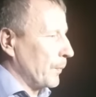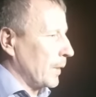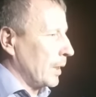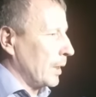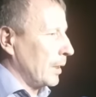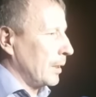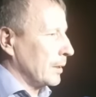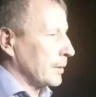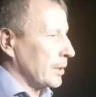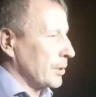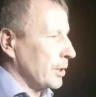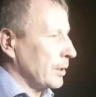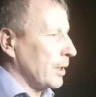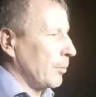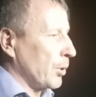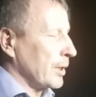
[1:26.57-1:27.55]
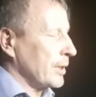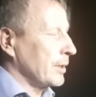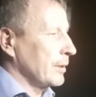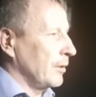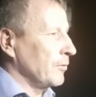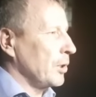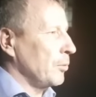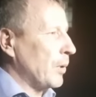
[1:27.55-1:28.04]
э, защита
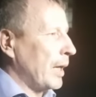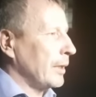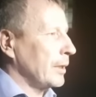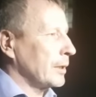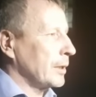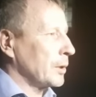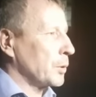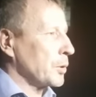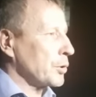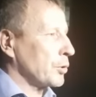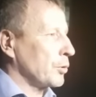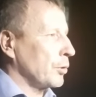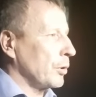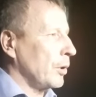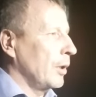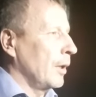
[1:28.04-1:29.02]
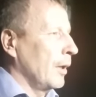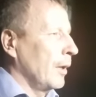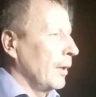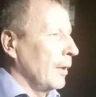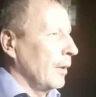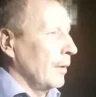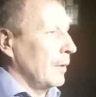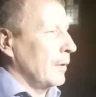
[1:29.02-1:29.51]
обратила внимание на то, что
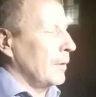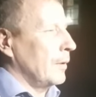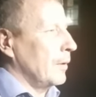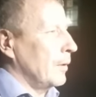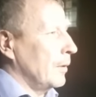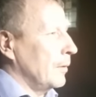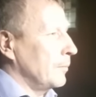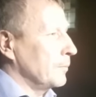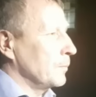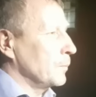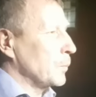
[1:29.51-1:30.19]
э,